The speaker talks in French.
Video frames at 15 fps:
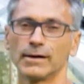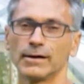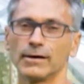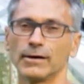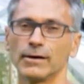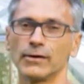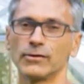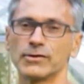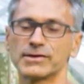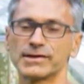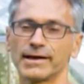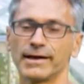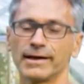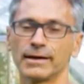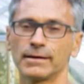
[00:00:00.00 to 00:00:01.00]
euh, une
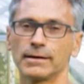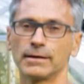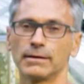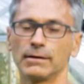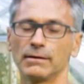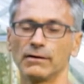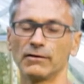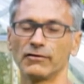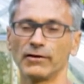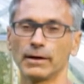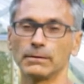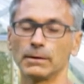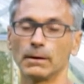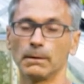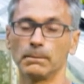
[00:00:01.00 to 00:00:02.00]
serre euh, faite
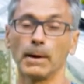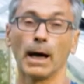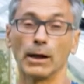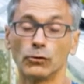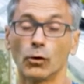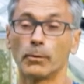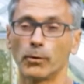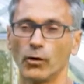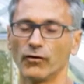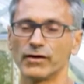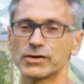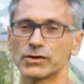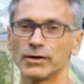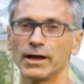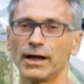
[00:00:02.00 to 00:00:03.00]
par un
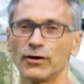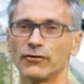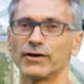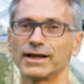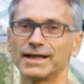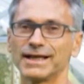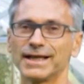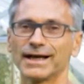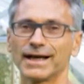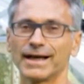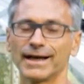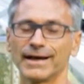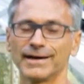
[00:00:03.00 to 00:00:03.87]
non-professionnel, on va dire, et,